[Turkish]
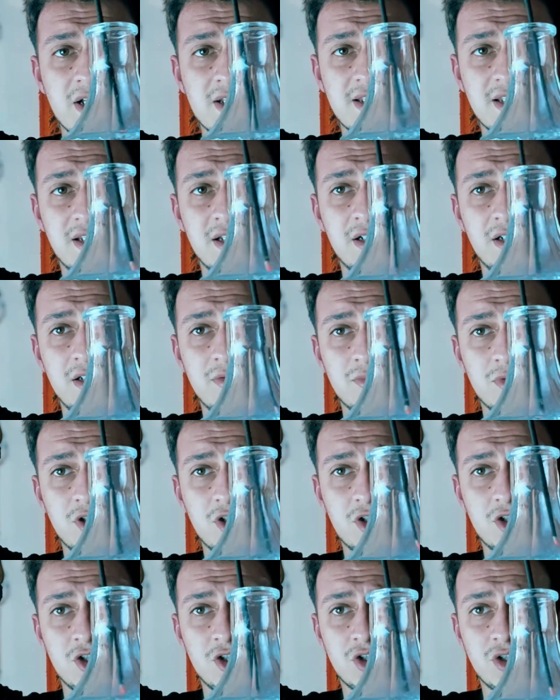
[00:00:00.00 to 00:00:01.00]
biraz kirliymiş
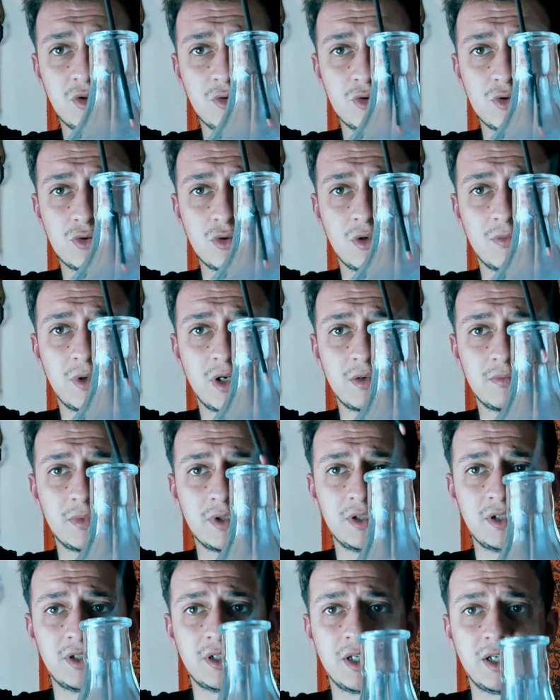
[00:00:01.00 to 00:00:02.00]
şişe kusura
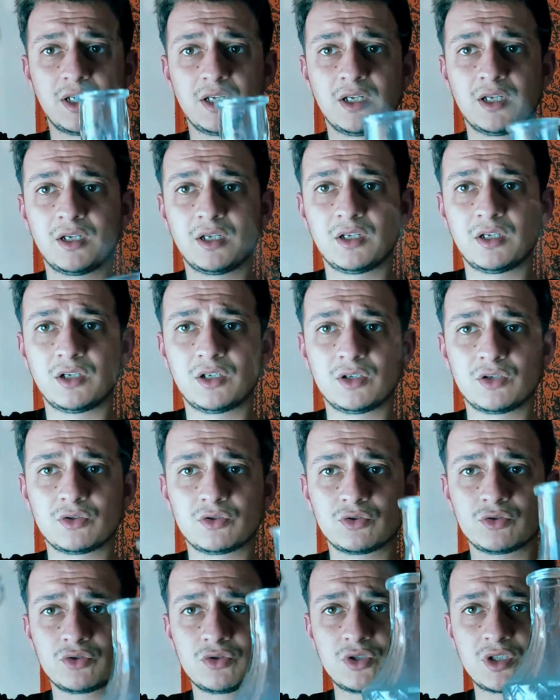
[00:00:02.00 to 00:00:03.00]
bakmayın.
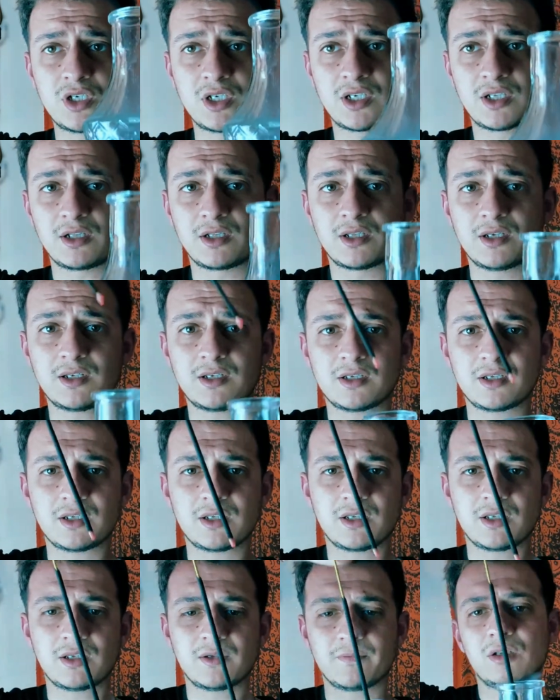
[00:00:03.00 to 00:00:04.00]
Şu şekilde
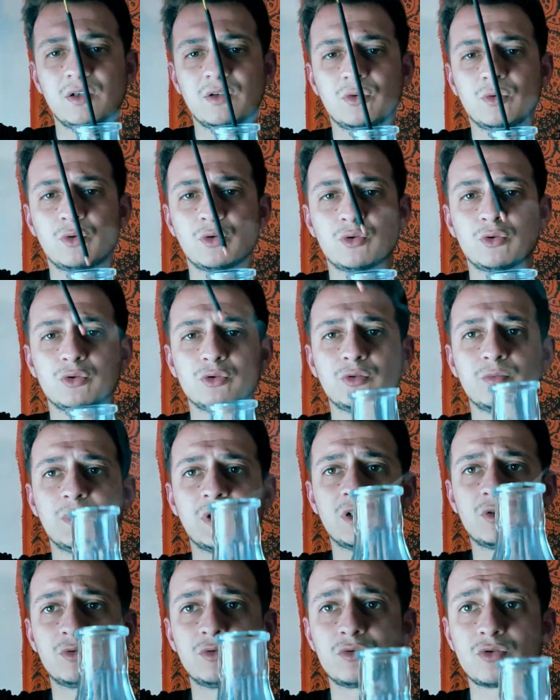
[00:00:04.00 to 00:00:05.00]
kokulu
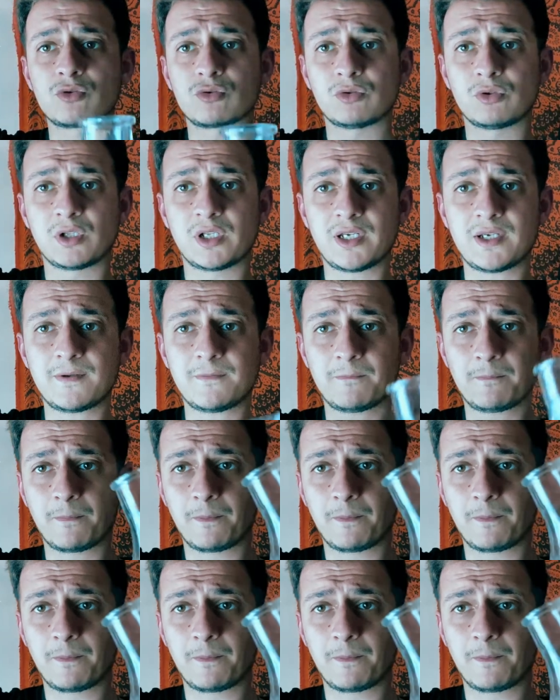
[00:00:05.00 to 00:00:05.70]
bir tütsüyle